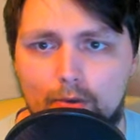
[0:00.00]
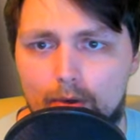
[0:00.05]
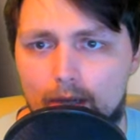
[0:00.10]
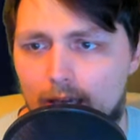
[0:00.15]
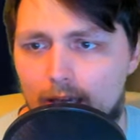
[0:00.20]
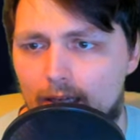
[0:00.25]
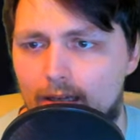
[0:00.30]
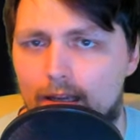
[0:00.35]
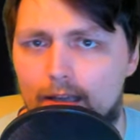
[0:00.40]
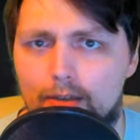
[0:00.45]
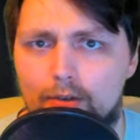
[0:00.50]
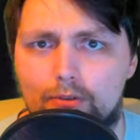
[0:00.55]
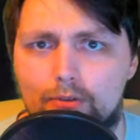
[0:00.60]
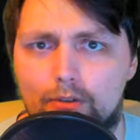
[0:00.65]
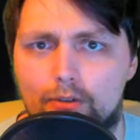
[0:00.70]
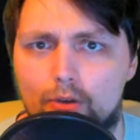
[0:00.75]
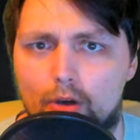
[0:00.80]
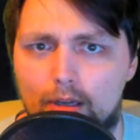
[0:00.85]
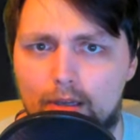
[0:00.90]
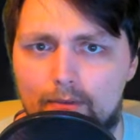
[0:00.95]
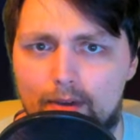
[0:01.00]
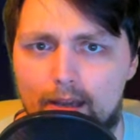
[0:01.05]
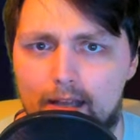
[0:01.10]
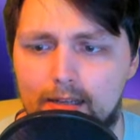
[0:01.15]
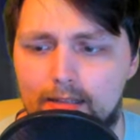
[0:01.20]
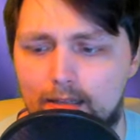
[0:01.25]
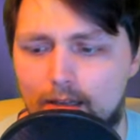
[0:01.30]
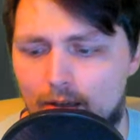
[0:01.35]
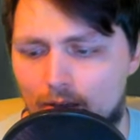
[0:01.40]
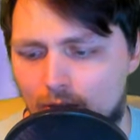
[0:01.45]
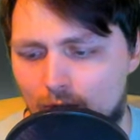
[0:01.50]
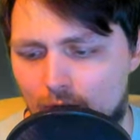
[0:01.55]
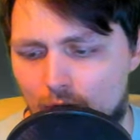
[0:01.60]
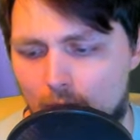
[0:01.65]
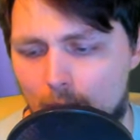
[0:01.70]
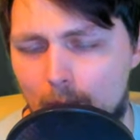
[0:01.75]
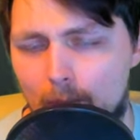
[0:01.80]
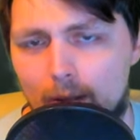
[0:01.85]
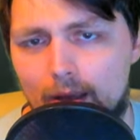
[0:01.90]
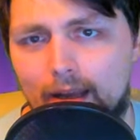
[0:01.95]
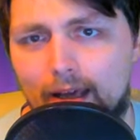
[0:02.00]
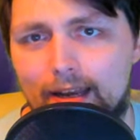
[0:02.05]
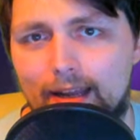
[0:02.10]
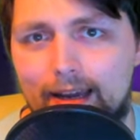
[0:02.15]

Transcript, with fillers: Grand Line, durch die neue Welt, kommt man an